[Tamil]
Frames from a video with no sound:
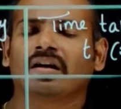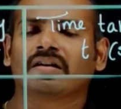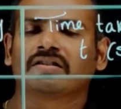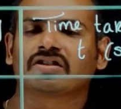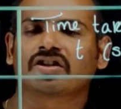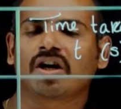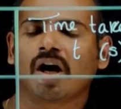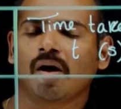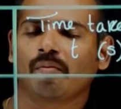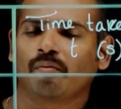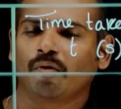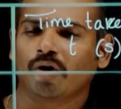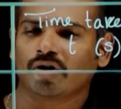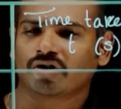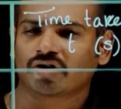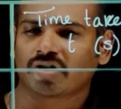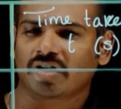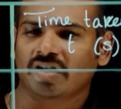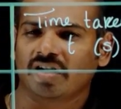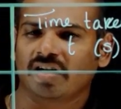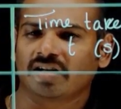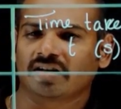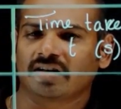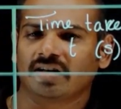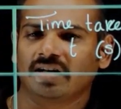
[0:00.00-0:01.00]
ஸ்டாப் வாட்ச்
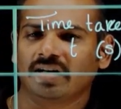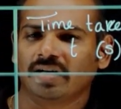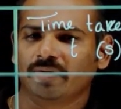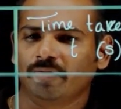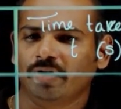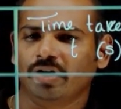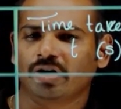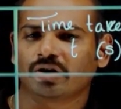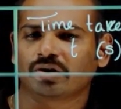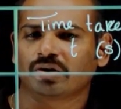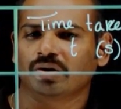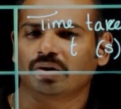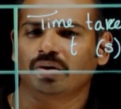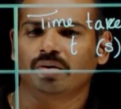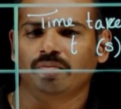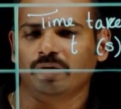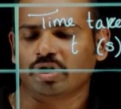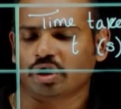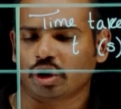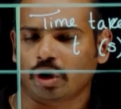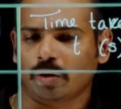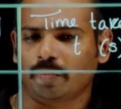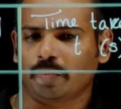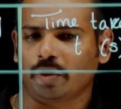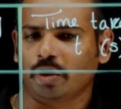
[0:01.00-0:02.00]
கிளாக்கில் நம்ம என்ன செய்யணும்
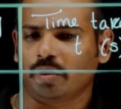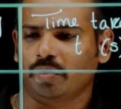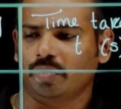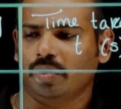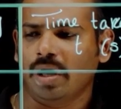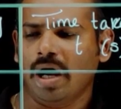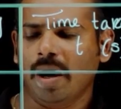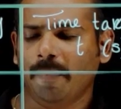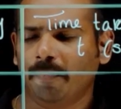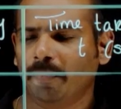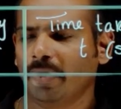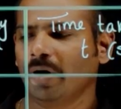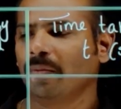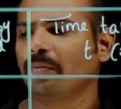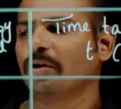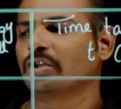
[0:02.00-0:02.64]
மெஷர் பண்ணணும் அப்படி